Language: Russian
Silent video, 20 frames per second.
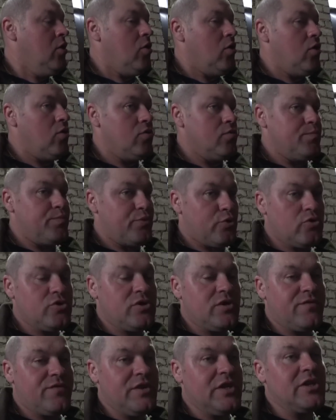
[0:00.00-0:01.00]
Он просто
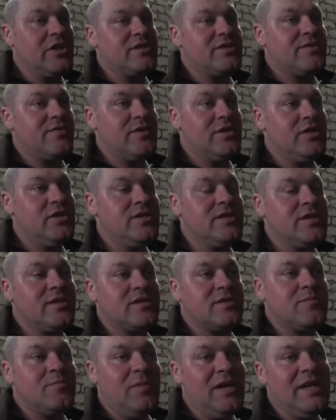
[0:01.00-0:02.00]
двигатель заводился
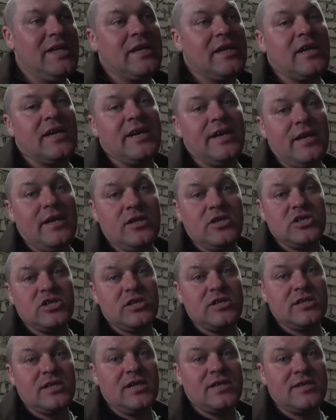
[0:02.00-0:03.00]
с маленькой горелочкой
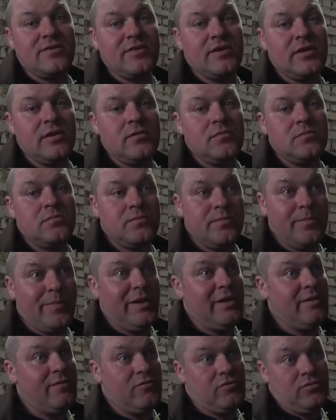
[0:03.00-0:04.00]
с газовой.
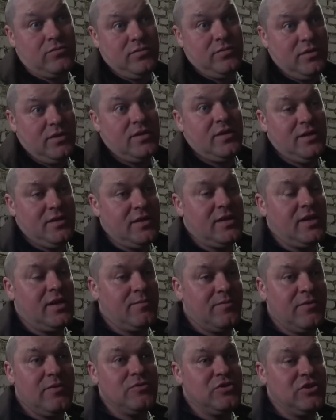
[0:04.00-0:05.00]
Блин, вот э, это как
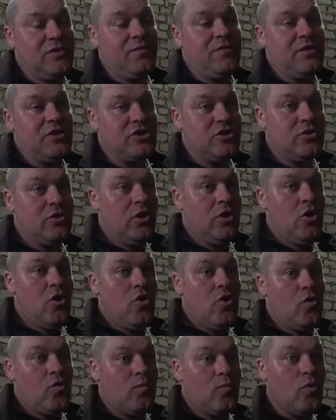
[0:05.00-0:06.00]
бы вообще вещь.
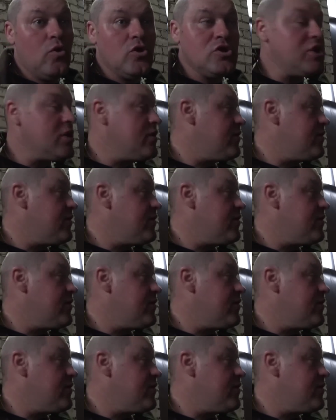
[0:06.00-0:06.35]
Мой же